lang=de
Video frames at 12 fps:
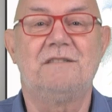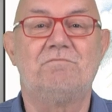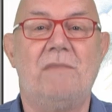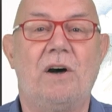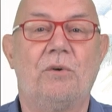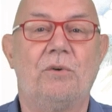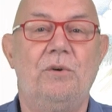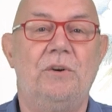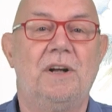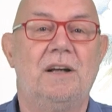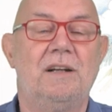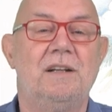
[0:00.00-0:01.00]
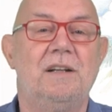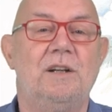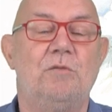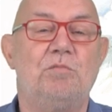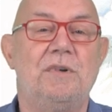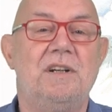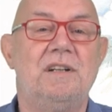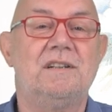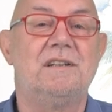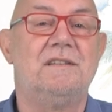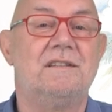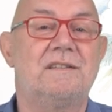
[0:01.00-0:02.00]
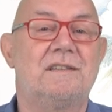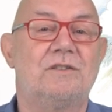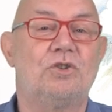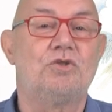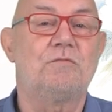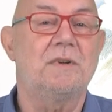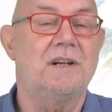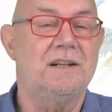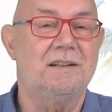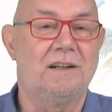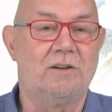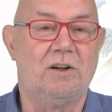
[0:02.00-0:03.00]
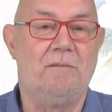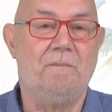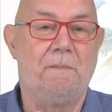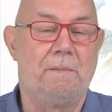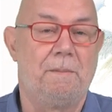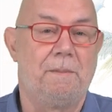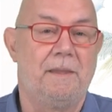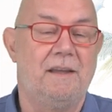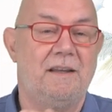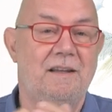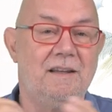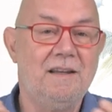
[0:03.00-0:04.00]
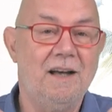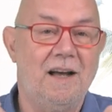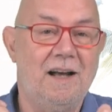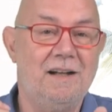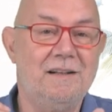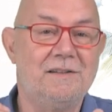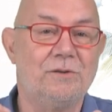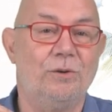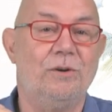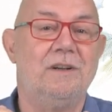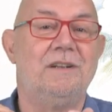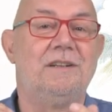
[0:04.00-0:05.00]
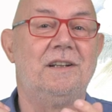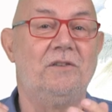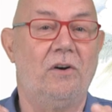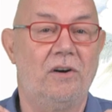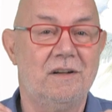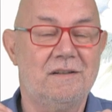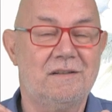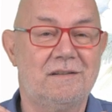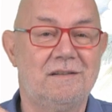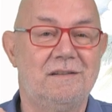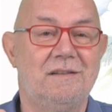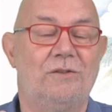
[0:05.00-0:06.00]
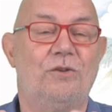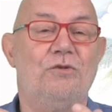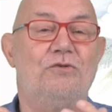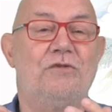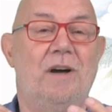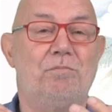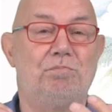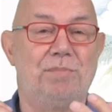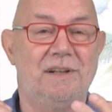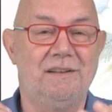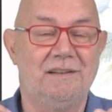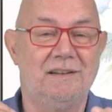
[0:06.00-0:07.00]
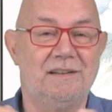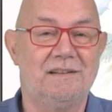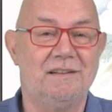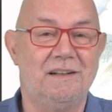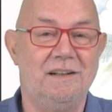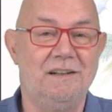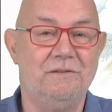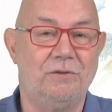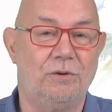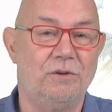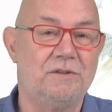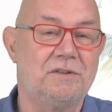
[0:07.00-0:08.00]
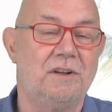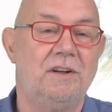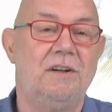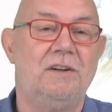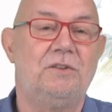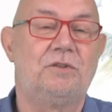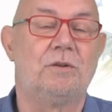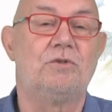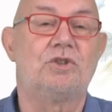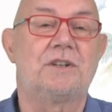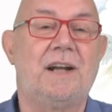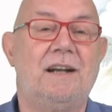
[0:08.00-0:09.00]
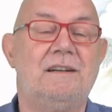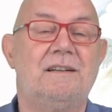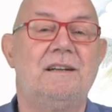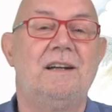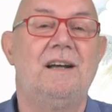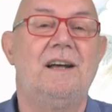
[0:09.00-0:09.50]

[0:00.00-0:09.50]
Dietmar Röder bin ich ins Gespräch gekommen. Hier also die neuesten und verbindlichen Infos zum Stand